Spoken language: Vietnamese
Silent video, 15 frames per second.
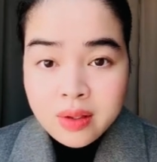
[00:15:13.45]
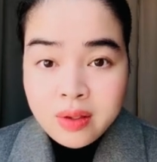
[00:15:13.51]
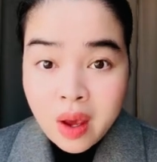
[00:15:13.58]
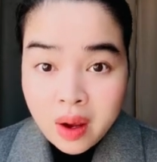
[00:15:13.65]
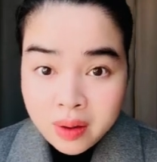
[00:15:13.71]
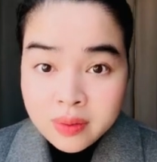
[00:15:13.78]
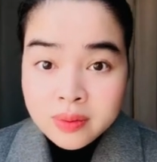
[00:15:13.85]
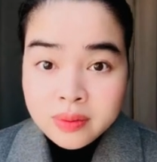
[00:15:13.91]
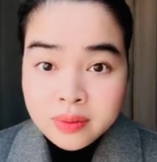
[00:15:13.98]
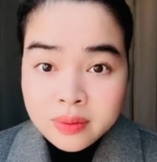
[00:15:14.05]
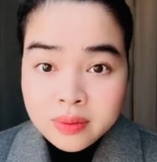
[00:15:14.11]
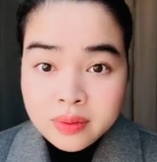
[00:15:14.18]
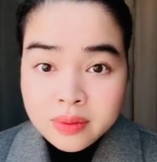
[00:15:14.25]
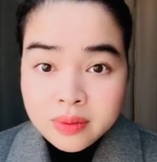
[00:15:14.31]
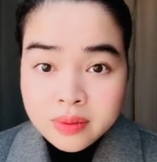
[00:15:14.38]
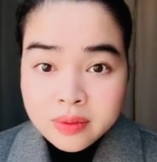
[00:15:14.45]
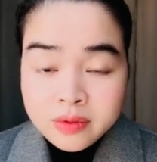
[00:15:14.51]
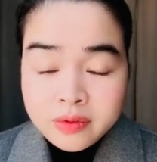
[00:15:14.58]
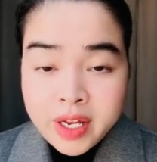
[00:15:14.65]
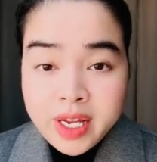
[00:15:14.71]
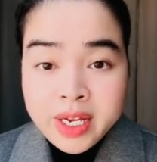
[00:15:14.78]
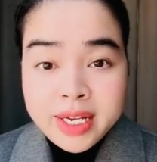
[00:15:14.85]
nhưng
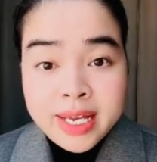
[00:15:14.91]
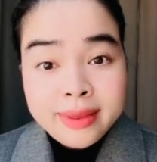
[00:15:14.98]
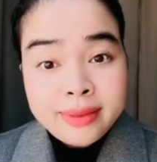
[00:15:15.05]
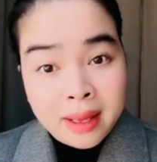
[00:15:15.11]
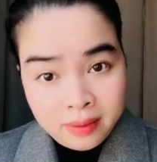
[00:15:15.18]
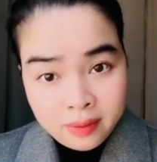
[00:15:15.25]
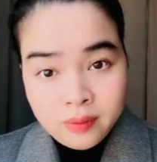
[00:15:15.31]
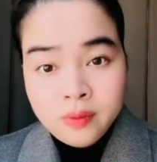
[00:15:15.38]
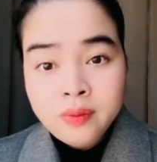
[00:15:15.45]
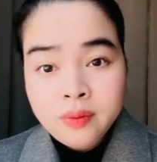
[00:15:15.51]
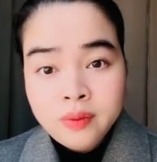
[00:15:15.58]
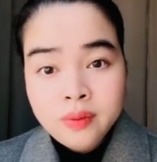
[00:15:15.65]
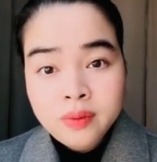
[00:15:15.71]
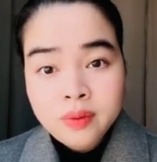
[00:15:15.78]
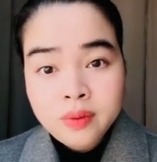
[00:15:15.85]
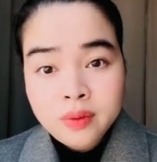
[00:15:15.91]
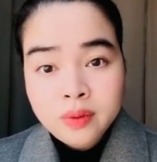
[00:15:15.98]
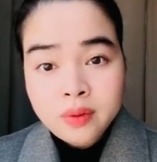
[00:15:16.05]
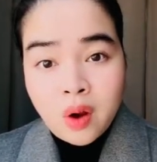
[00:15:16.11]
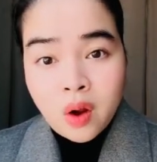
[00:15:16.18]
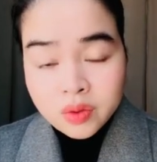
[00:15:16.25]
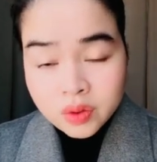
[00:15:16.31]
vì cái tình
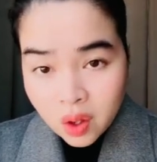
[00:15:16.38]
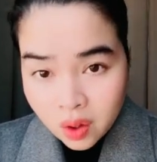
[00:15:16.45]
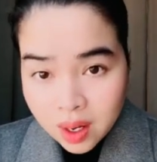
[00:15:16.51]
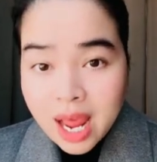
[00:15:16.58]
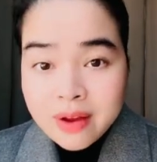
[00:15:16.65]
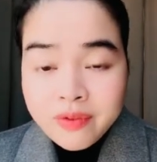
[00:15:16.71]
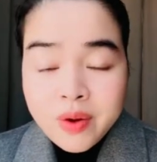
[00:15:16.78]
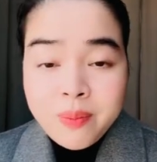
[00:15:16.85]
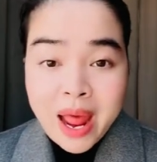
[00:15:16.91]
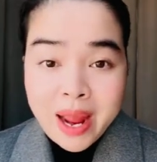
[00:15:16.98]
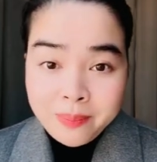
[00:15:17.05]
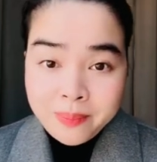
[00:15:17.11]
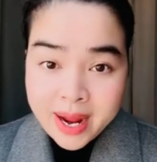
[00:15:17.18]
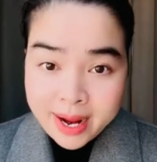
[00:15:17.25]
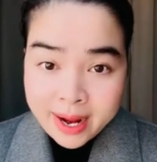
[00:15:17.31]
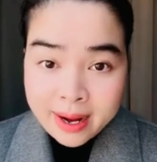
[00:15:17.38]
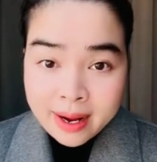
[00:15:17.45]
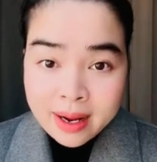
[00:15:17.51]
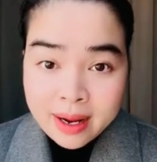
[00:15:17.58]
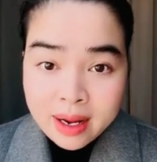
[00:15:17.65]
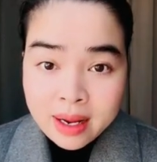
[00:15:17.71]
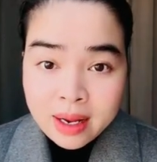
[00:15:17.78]
còn sót lại với bạn bè
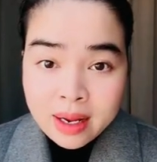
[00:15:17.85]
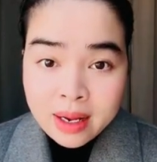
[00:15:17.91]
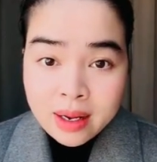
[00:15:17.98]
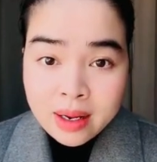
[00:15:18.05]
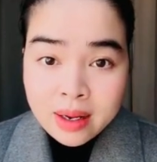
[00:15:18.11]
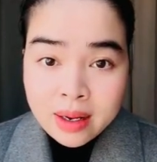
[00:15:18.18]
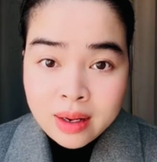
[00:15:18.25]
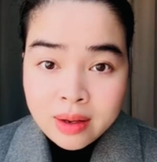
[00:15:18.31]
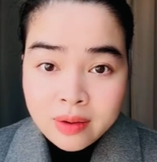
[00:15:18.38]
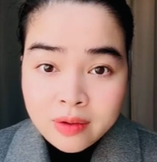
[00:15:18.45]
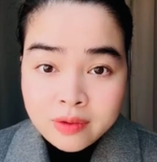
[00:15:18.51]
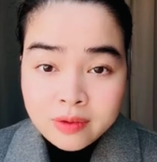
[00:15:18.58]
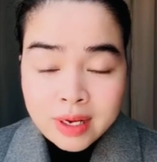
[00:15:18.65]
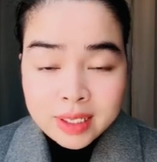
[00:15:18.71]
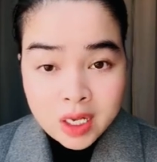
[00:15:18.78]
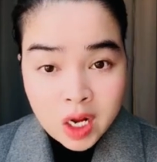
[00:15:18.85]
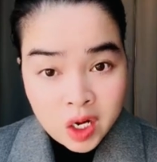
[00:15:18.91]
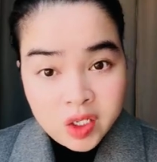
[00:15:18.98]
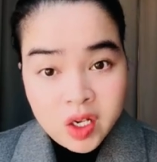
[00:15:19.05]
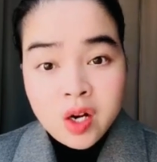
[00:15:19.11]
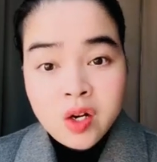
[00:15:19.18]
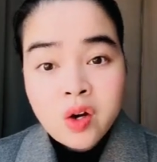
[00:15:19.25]
và
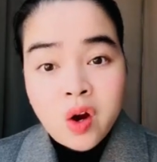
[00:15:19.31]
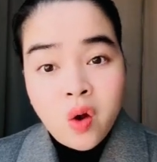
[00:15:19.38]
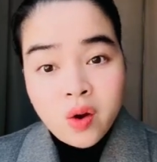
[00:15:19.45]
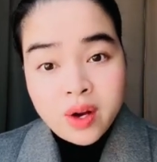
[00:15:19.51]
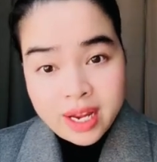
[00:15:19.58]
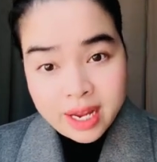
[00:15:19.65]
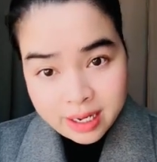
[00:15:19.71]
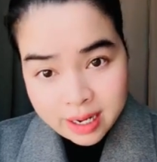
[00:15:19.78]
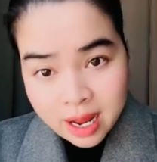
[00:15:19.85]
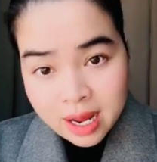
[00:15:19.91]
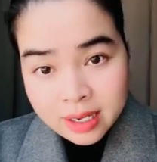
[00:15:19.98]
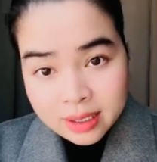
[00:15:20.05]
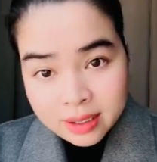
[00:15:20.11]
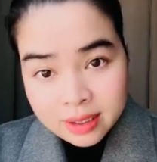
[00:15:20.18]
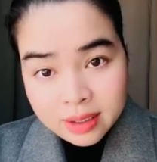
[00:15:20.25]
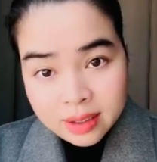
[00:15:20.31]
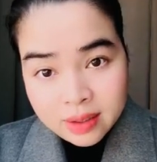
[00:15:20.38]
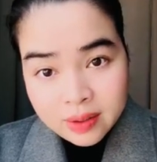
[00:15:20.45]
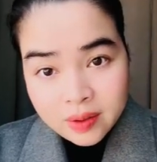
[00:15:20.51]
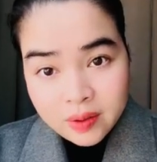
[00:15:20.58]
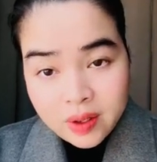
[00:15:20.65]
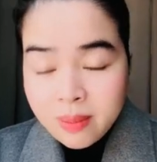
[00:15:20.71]
thân nhân còn kẹt lại
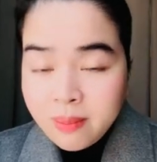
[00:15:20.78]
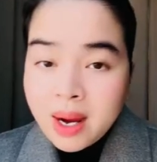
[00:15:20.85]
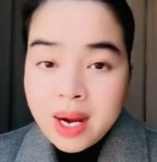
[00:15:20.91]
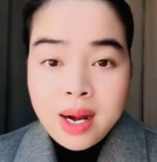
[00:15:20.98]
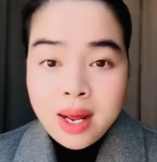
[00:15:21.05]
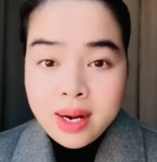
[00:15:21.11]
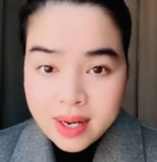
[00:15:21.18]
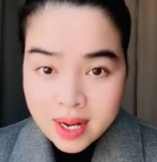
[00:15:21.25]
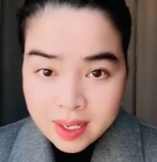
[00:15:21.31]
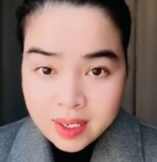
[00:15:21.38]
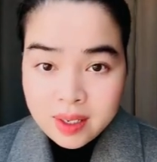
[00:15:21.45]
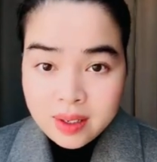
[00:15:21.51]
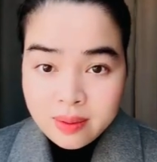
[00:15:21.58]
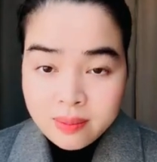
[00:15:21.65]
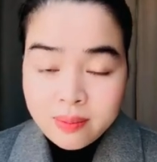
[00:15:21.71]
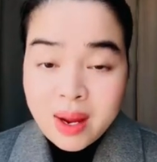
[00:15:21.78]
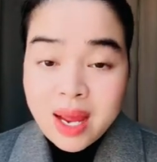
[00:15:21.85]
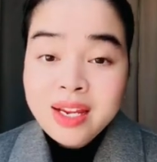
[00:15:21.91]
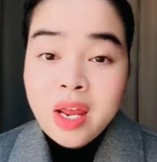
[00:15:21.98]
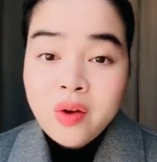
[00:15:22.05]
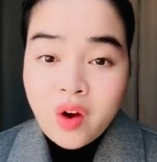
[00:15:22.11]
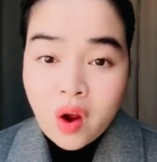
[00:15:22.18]
nên mai lên đây
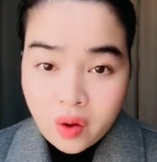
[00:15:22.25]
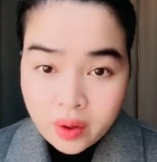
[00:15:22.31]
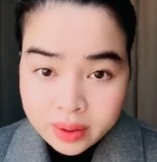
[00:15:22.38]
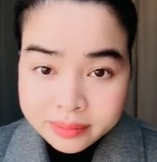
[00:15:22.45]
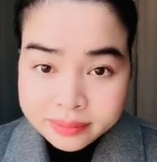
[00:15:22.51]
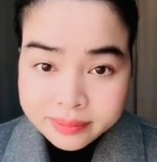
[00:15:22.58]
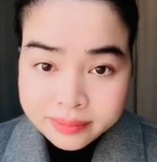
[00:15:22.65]
mai kêu gọi